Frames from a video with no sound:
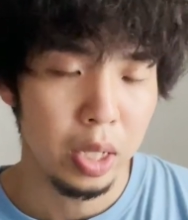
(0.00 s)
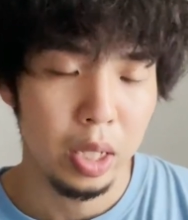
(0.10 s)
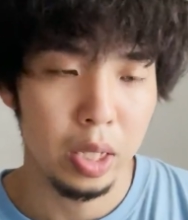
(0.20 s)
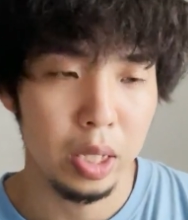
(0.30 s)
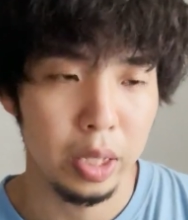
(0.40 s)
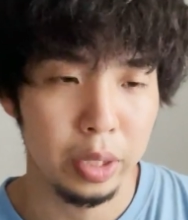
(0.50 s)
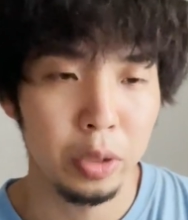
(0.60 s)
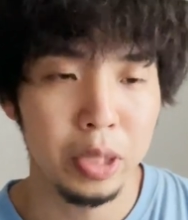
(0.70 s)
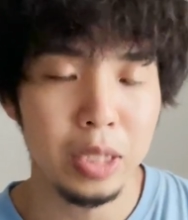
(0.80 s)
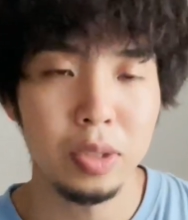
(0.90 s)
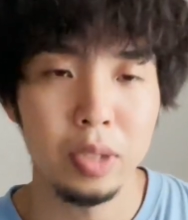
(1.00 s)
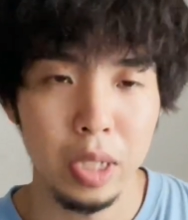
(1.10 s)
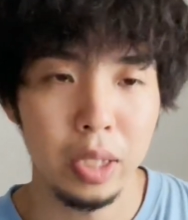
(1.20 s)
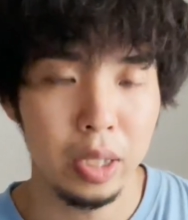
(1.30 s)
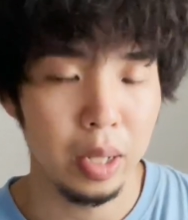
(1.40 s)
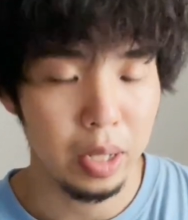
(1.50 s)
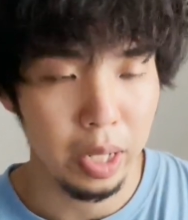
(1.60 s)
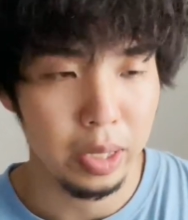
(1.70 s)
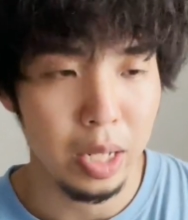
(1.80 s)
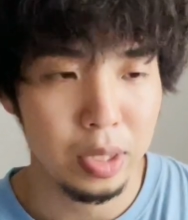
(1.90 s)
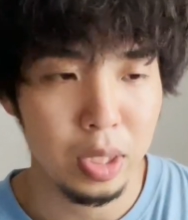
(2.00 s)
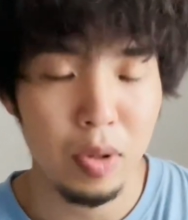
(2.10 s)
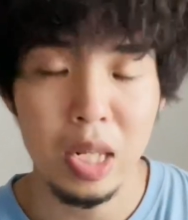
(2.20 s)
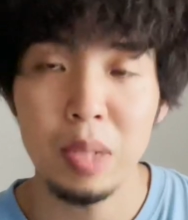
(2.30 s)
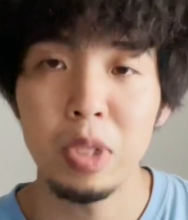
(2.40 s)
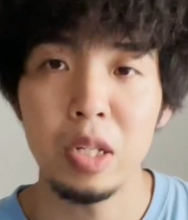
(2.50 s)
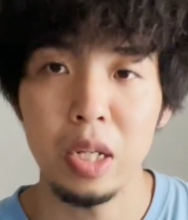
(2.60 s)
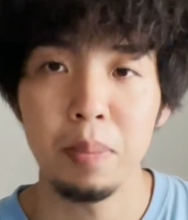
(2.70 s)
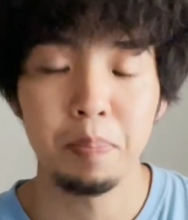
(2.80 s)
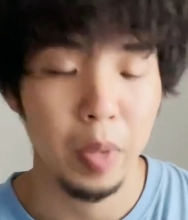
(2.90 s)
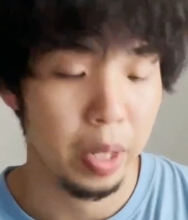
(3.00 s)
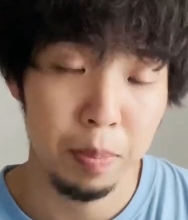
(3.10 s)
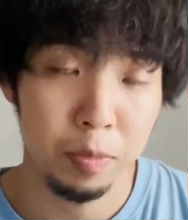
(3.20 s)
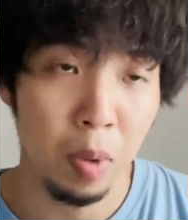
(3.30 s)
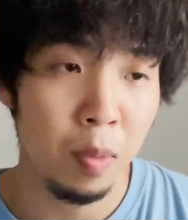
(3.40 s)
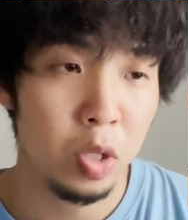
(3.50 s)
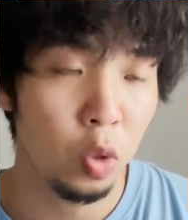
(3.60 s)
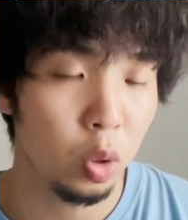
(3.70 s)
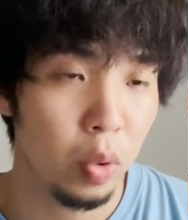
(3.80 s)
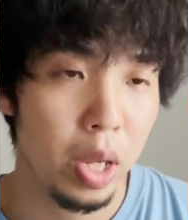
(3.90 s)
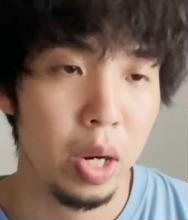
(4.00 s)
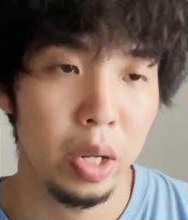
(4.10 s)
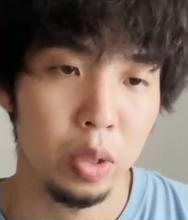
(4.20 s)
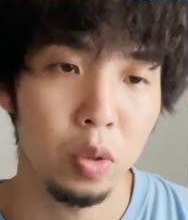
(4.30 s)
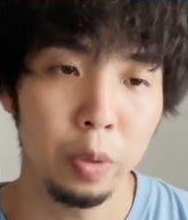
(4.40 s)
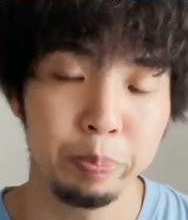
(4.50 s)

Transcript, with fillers: えー、9打数2安打、はい、打率2割2分2厘。守りの方ではエラー1個。